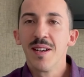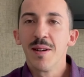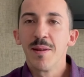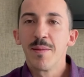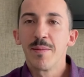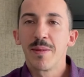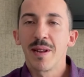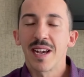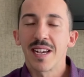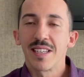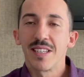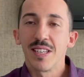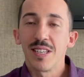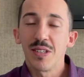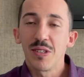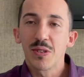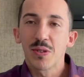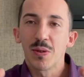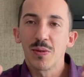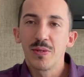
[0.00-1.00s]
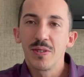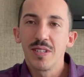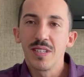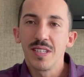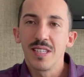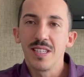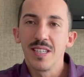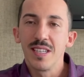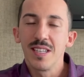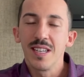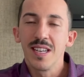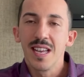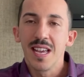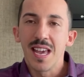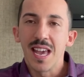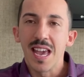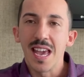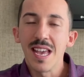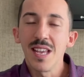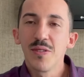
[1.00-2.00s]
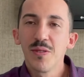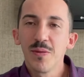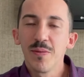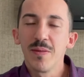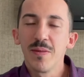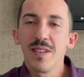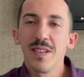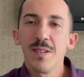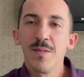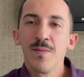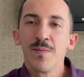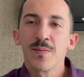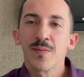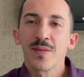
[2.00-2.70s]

para a gente conseguir resumir